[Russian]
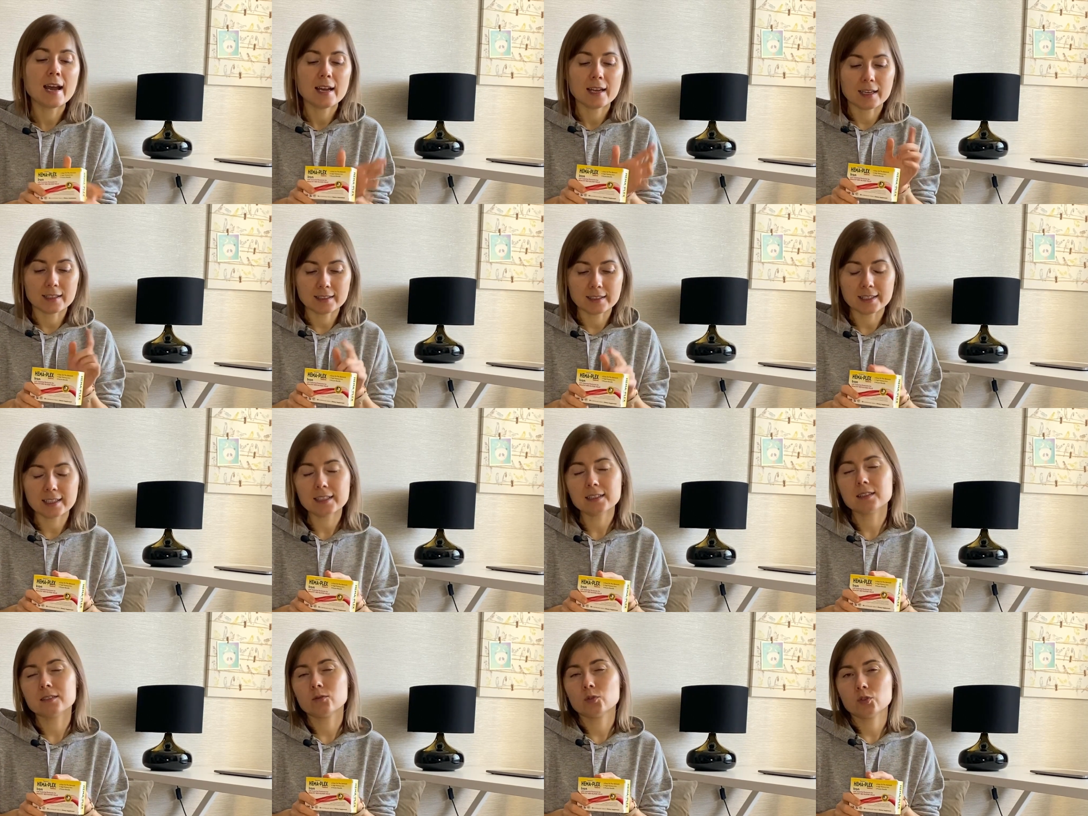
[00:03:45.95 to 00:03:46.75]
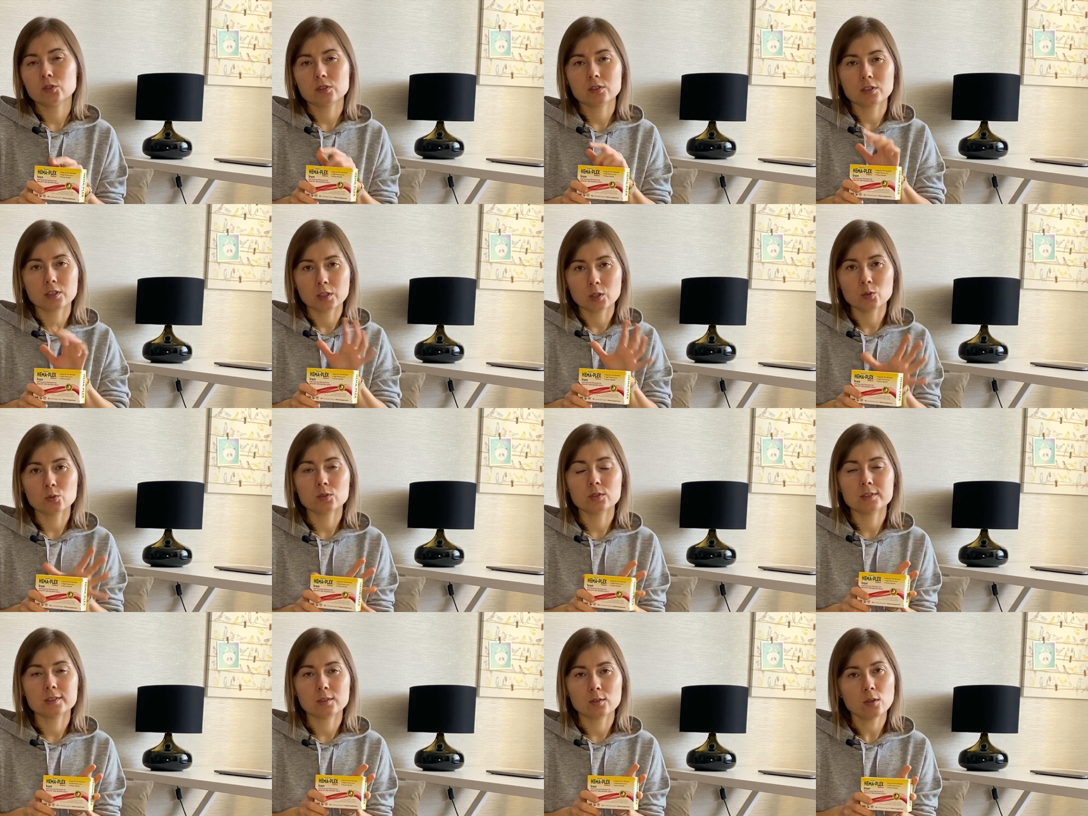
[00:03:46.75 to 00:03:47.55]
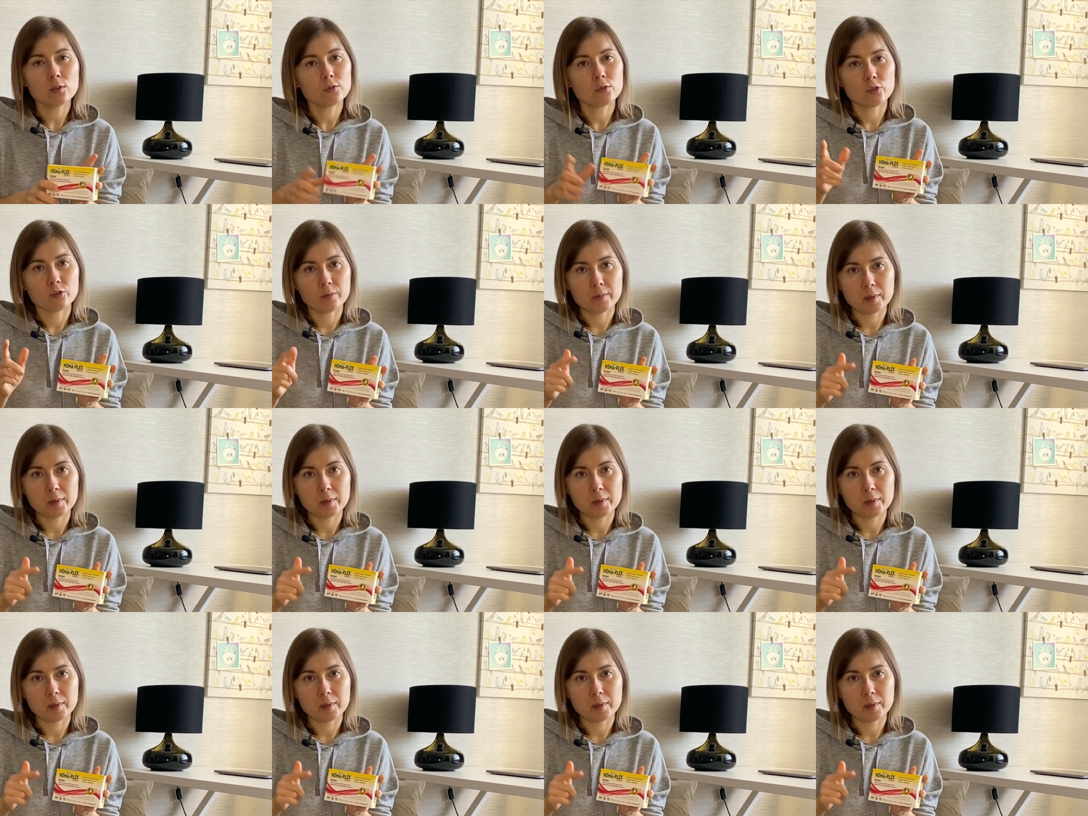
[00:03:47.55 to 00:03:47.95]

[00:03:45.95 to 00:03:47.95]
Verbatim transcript: конкретно вот эту дозировку в